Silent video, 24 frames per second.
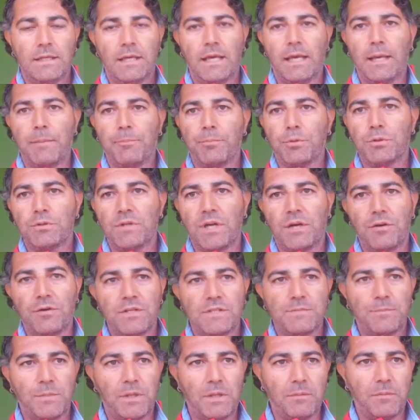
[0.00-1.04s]
e potranno
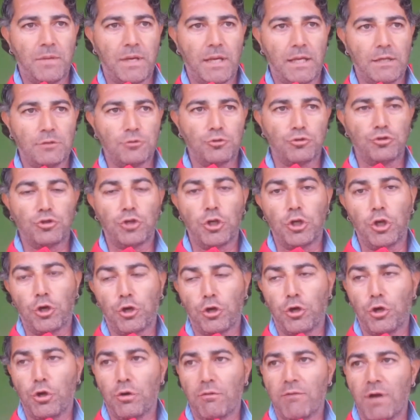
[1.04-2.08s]
esprimere tutto il
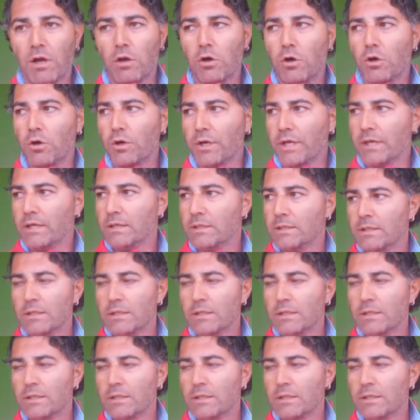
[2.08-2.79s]
loro valore.